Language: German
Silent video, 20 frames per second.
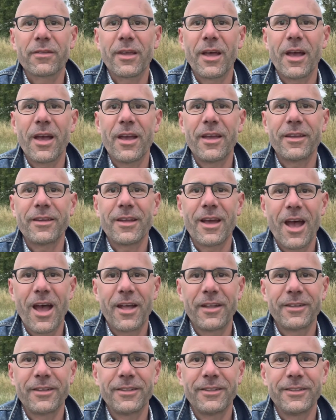dein
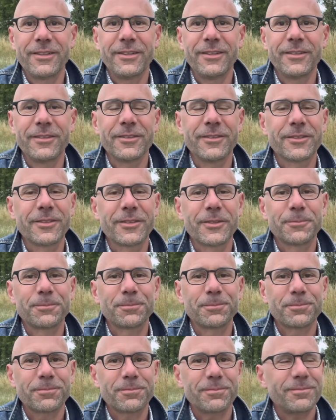Hand.
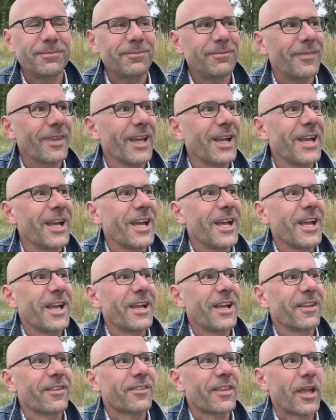
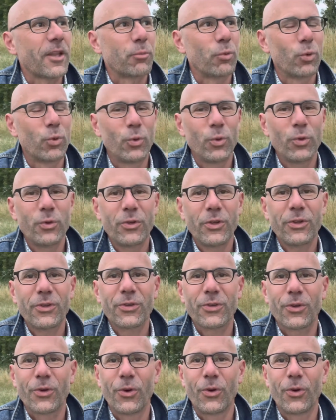Seid behütet